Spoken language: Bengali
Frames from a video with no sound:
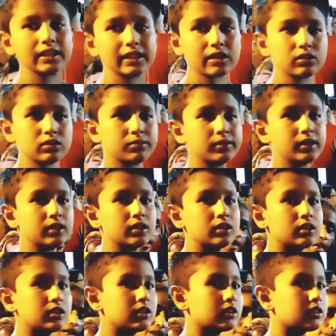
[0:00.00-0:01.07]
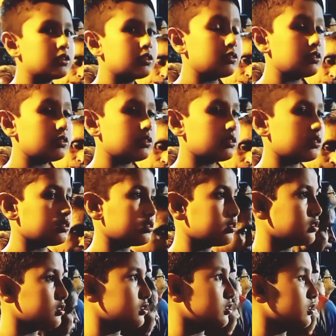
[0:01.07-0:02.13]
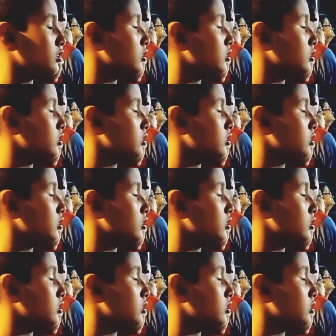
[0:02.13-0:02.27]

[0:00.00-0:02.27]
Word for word: ভোগ খেয়েছে এটাই হচ্ছে ঠাকুরের